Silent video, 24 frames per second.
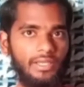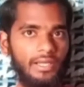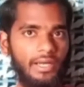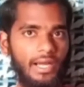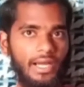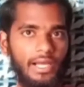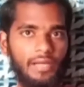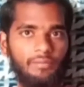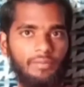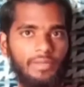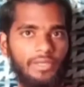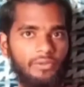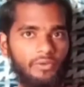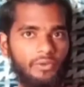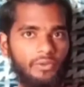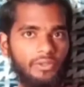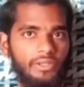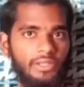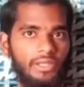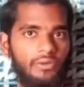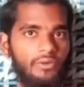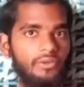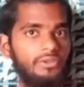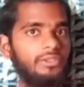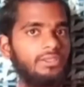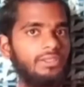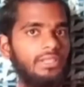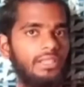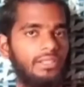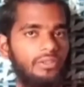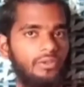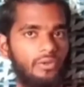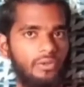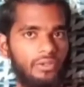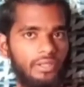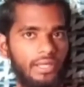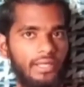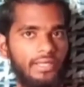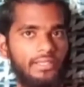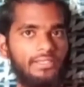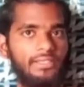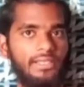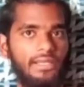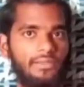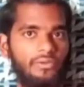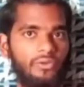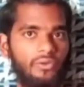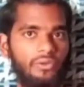वाले हेलमेट होते हैं उससे तो कई
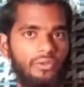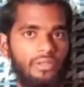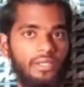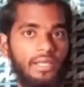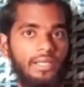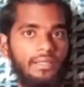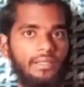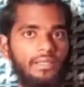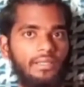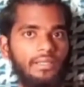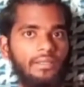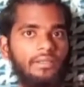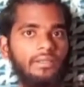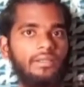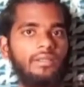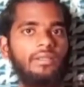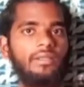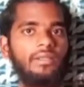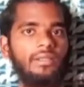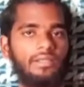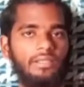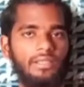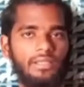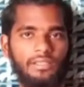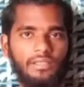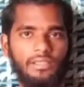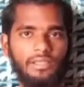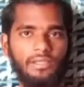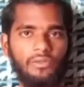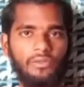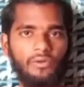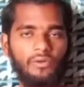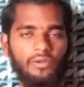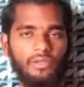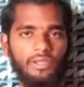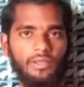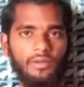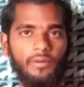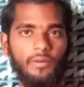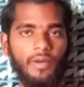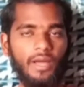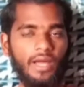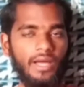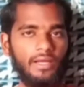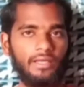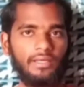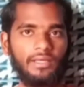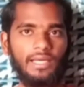ज़्यादा होगी लेकिन कितनी होगी
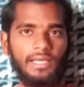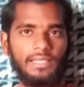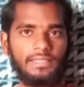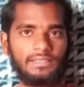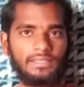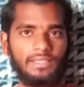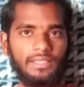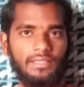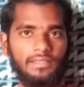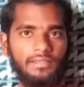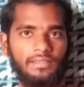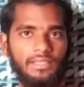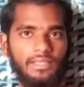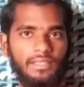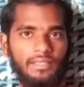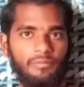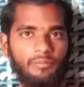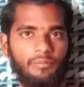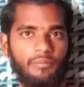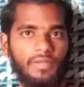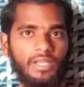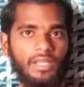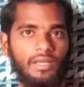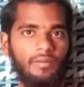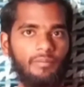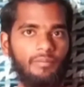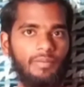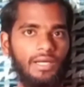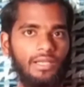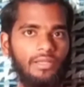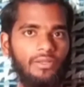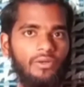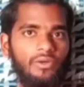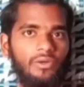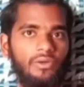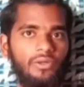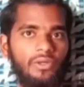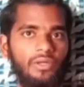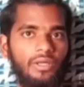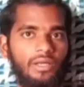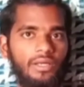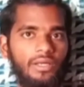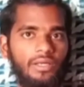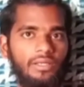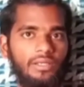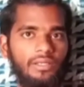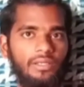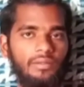गेस करते हैं मान लो
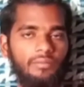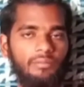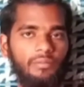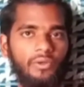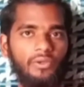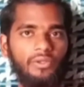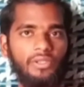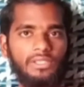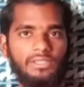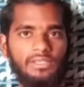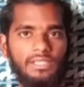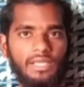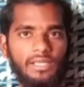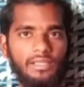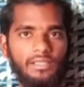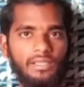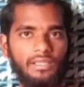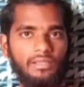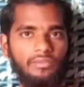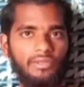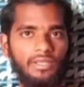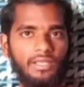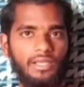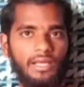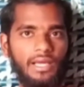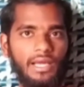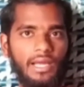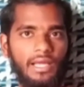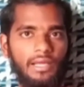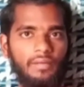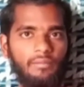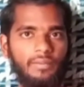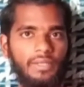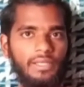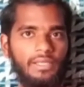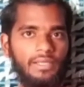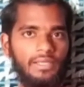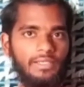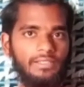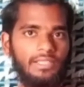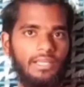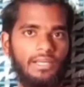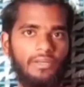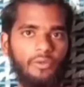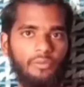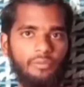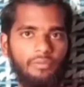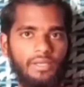मोटरसाइकिल वाला हेलमेट
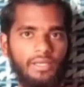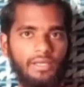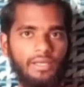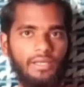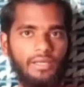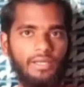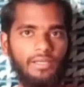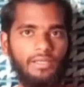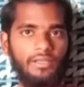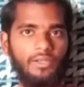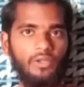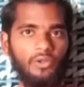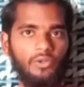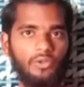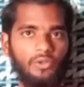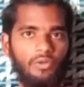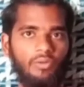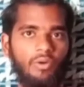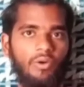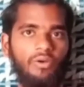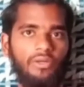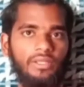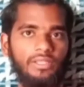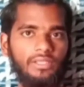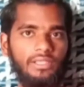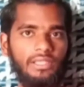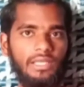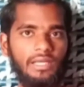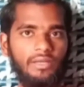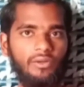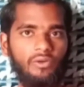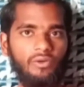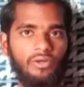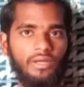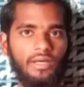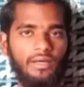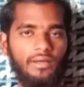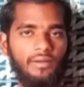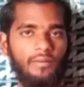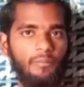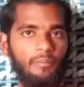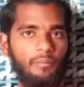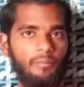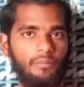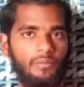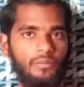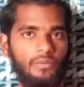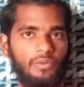हज़ार रुपये का है तो वो कितने का होगा
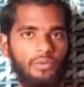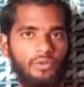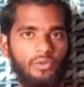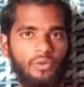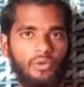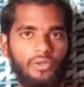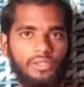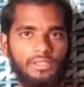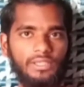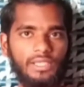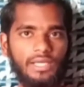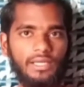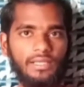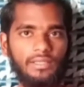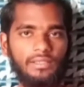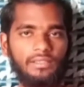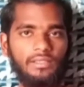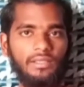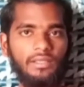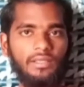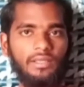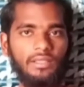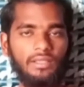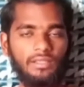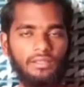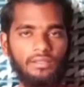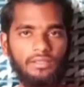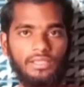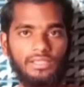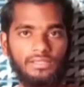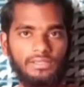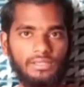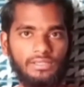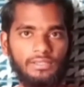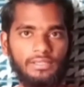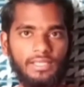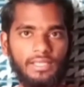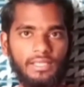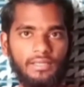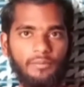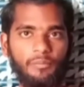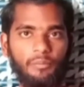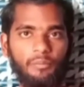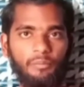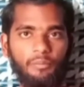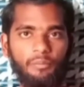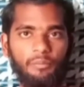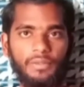दो हज़ार दस हज़ार
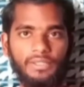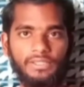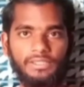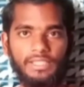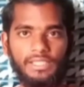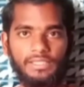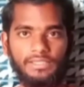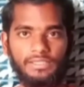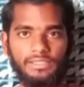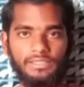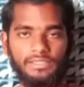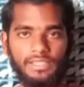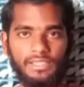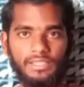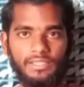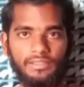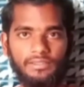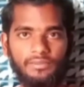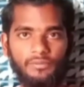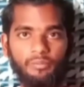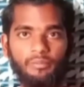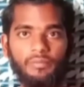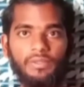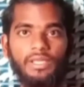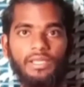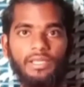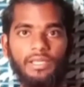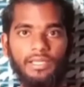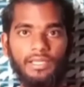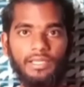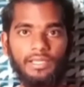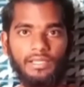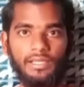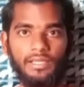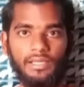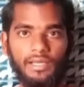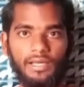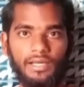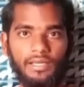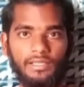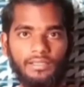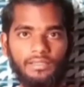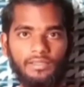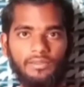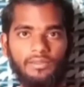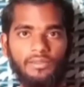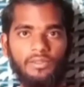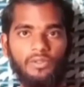पचास हज़ार एक
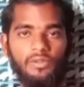लाख